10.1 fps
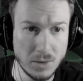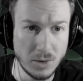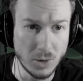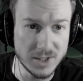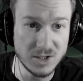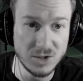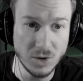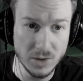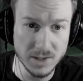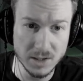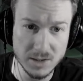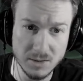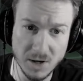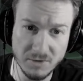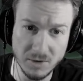1969
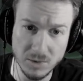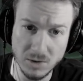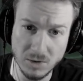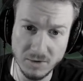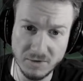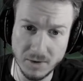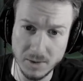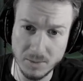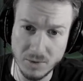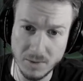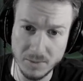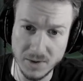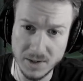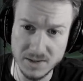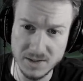malformed Local Fauna Prompt
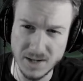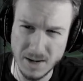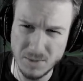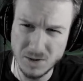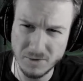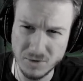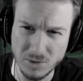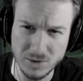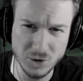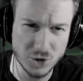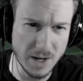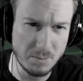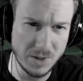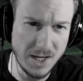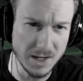Assignment of Dr. J.
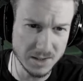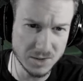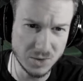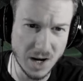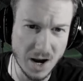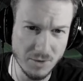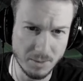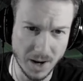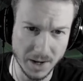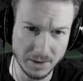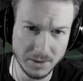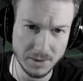Peters to the Iron Mine.